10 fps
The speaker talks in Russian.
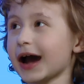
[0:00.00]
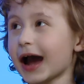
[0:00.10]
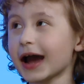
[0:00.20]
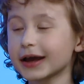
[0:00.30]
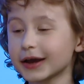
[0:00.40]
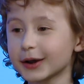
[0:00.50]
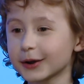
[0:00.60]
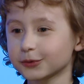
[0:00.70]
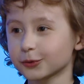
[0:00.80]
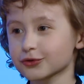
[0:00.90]
А
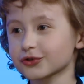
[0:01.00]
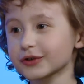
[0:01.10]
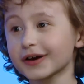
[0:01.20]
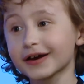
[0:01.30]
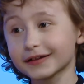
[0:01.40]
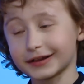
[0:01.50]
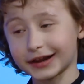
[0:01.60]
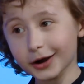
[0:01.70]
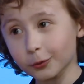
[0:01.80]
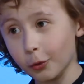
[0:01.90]
нужен
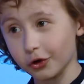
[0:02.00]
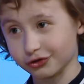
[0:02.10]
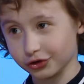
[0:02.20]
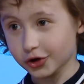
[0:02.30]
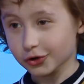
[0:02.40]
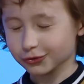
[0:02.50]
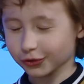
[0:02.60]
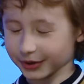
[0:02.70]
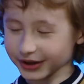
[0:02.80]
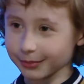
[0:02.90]
для кожи,
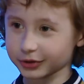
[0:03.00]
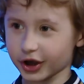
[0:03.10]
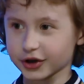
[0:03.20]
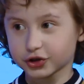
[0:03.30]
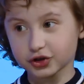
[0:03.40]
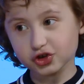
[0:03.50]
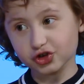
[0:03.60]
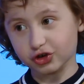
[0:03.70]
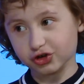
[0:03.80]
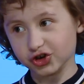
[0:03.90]
чтобы она была не
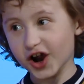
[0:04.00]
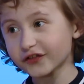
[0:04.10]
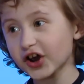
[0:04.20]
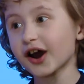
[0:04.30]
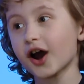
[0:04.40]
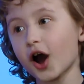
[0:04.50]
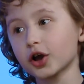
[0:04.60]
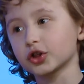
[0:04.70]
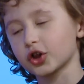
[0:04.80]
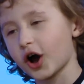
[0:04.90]
шершавая, а
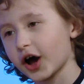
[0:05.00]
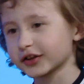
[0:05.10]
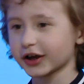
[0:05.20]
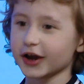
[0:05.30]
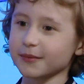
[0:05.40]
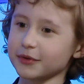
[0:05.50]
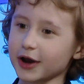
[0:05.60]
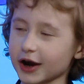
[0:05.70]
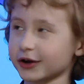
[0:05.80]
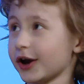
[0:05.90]
гладкая,
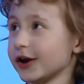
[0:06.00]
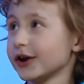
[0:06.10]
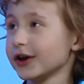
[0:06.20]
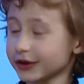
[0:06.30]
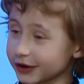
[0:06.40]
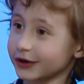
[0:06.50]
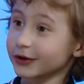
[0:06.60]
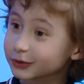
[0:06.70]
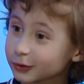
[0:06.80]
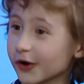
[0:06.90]
мягкая.
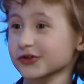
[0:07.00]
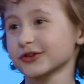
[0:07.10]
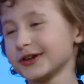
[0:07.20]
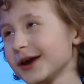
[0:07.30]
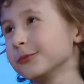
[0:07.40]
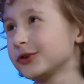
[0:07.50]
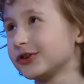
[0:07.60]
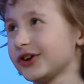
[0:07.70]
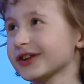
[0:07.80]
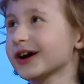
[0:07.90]
И тоже для
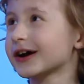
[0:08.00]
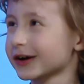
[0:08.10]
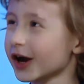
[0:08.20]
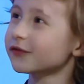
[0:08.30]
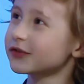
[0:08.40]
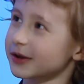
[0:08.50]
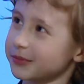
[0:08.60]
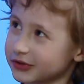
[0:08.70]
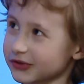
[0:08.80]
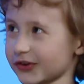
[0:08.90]
иммунитета, как
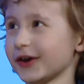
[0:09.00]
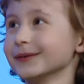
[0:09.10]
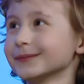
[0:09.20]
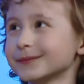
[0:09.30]
витамин С.